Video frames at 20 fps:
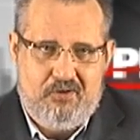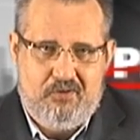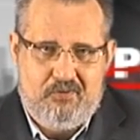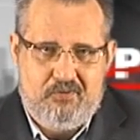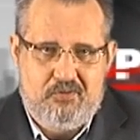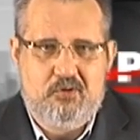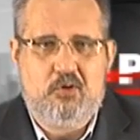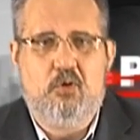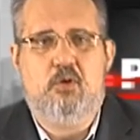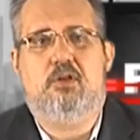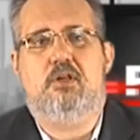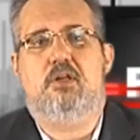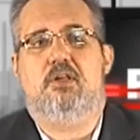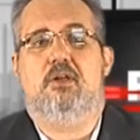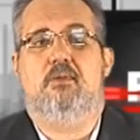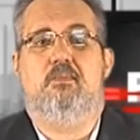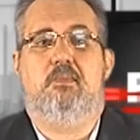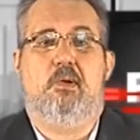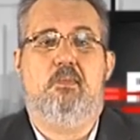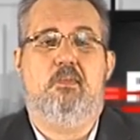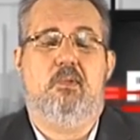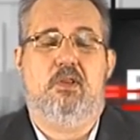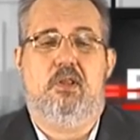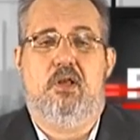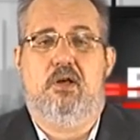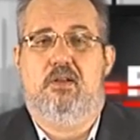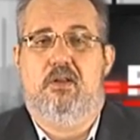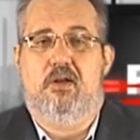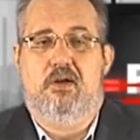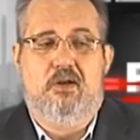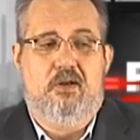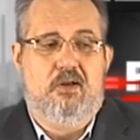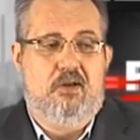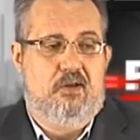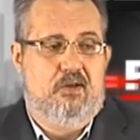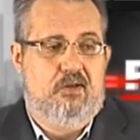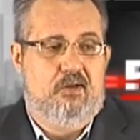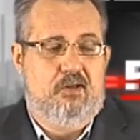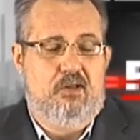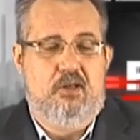Все это напоминало
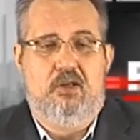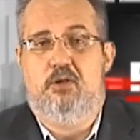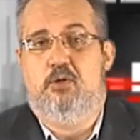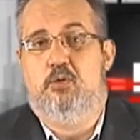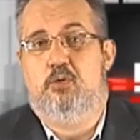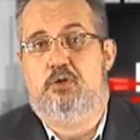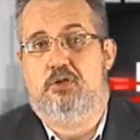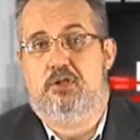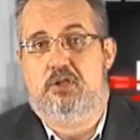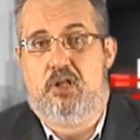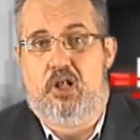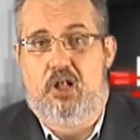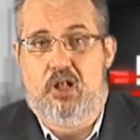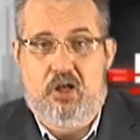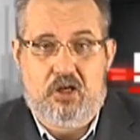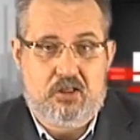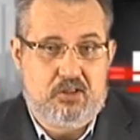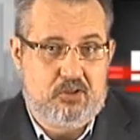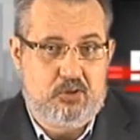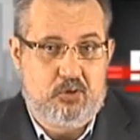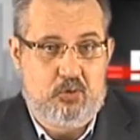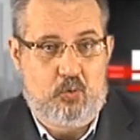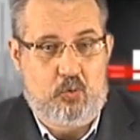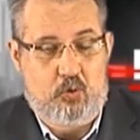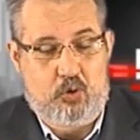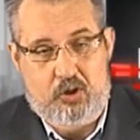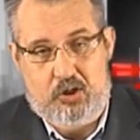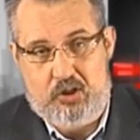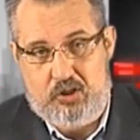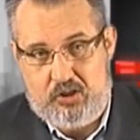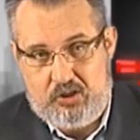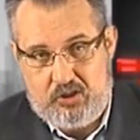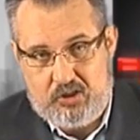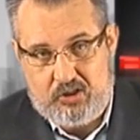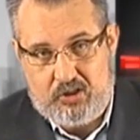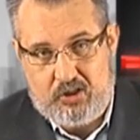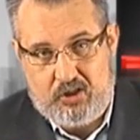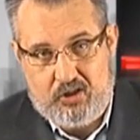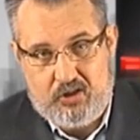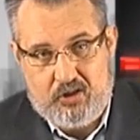иллюстрацию
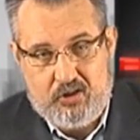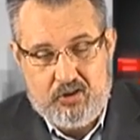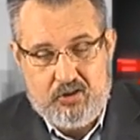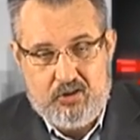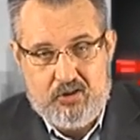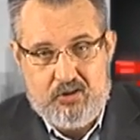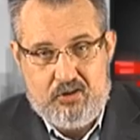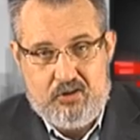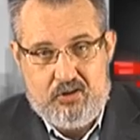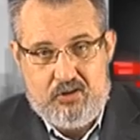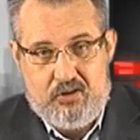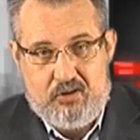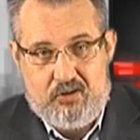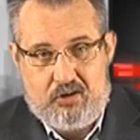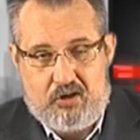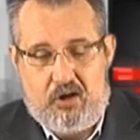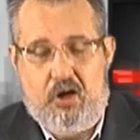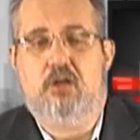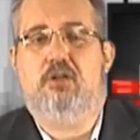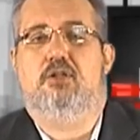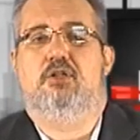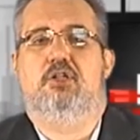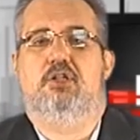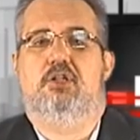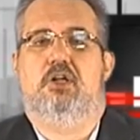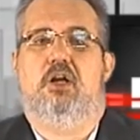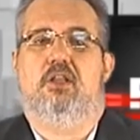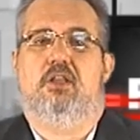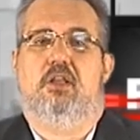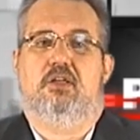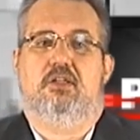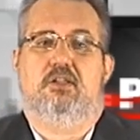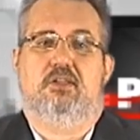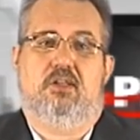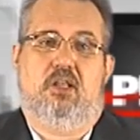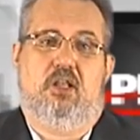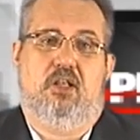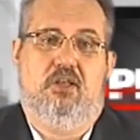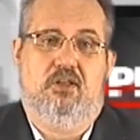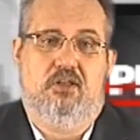книги Хаджана
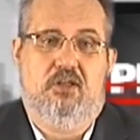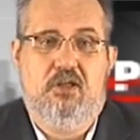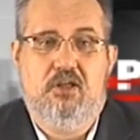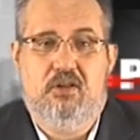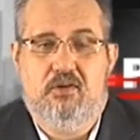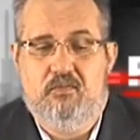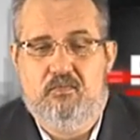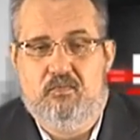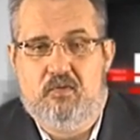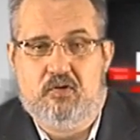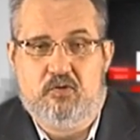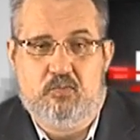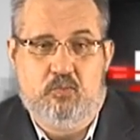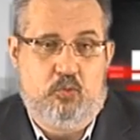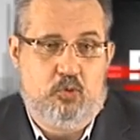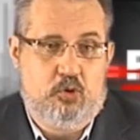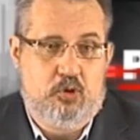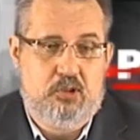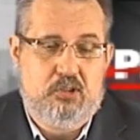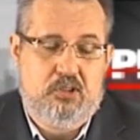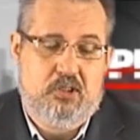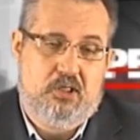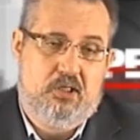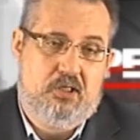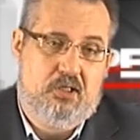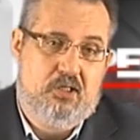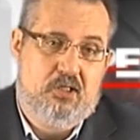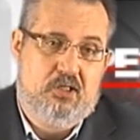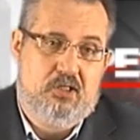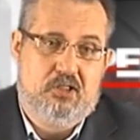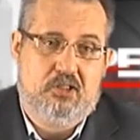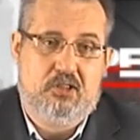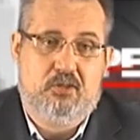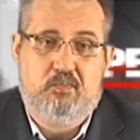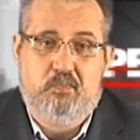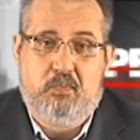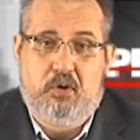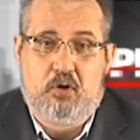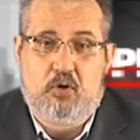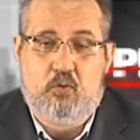Средин «Возмутитель
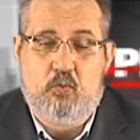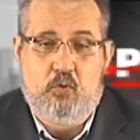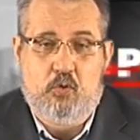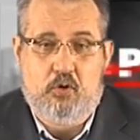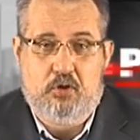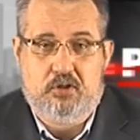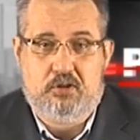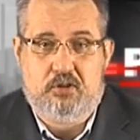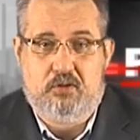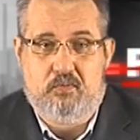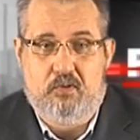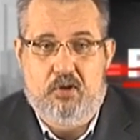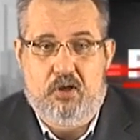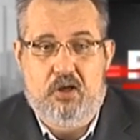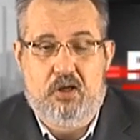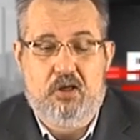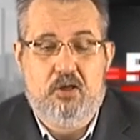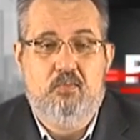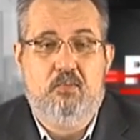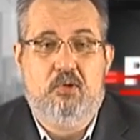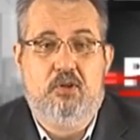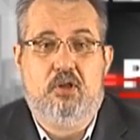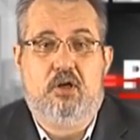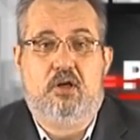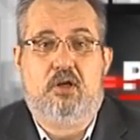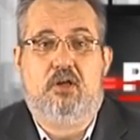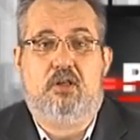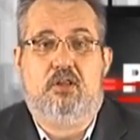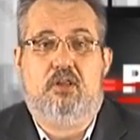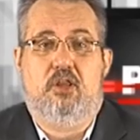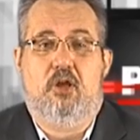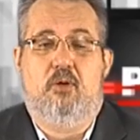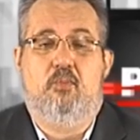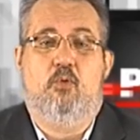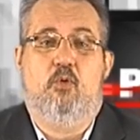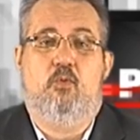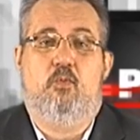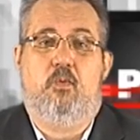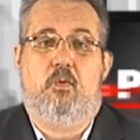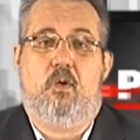спокойствие, а именно к
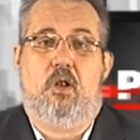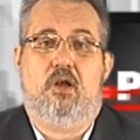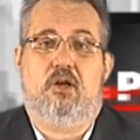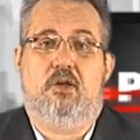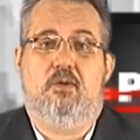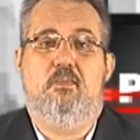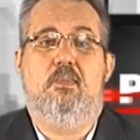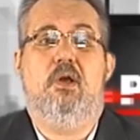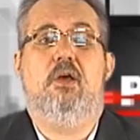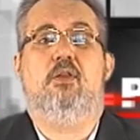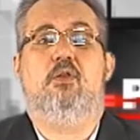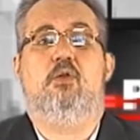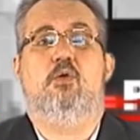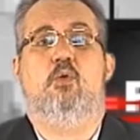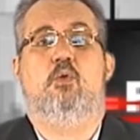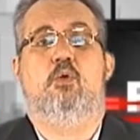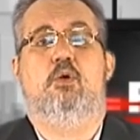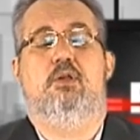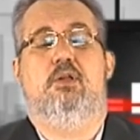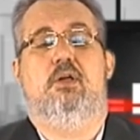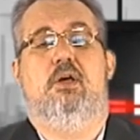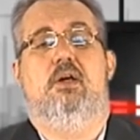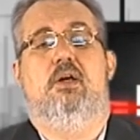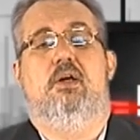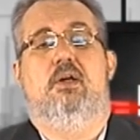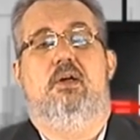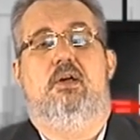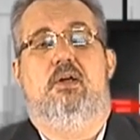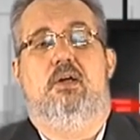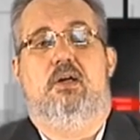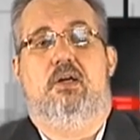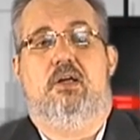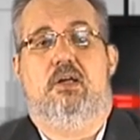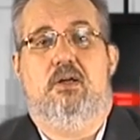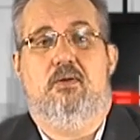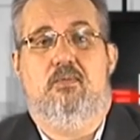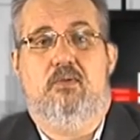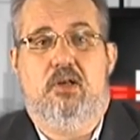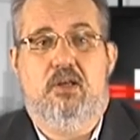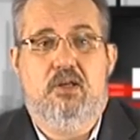тому фрагменту, где
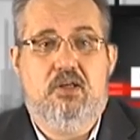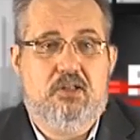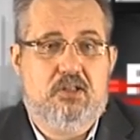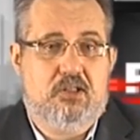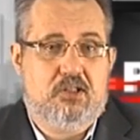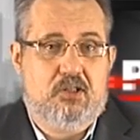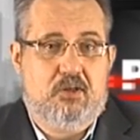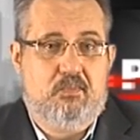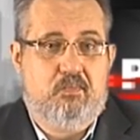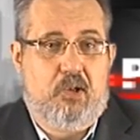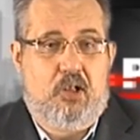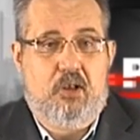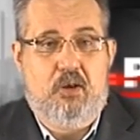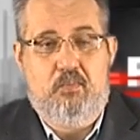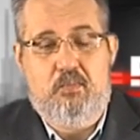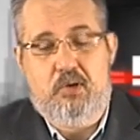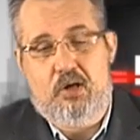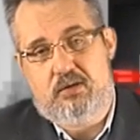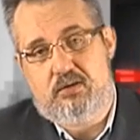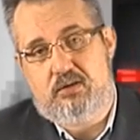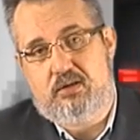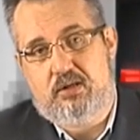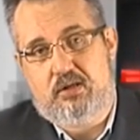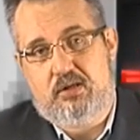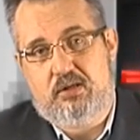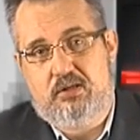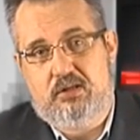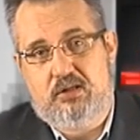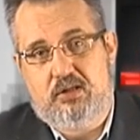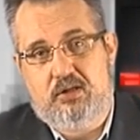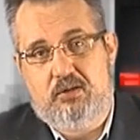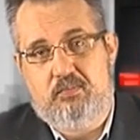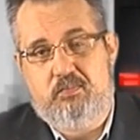говорится про обязанности